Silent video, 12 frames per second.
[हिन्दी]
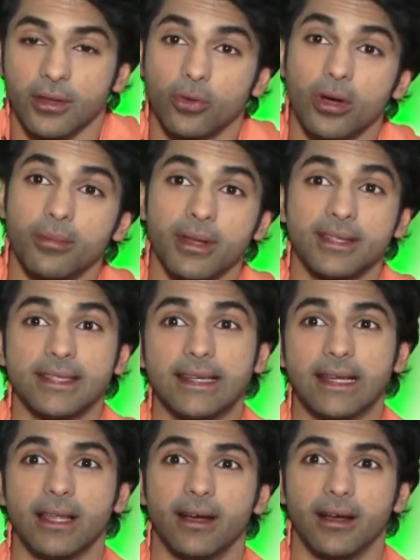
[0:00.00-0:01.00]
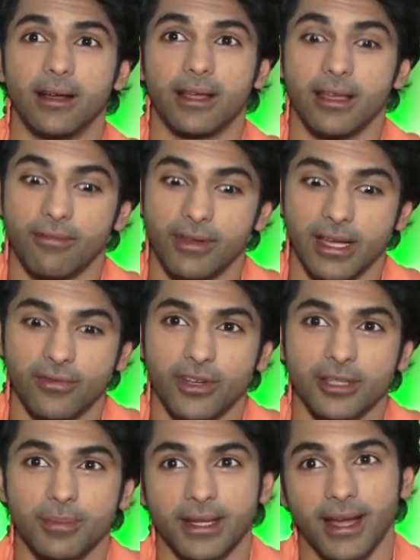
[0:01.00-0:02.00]
तो हमने सीख लिया कि वी एफ
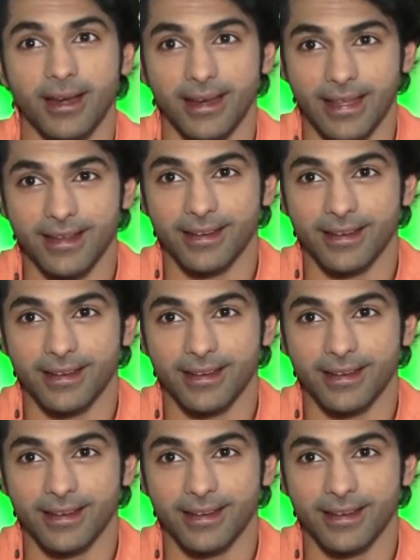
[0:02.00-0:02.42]
पे क्या नहीं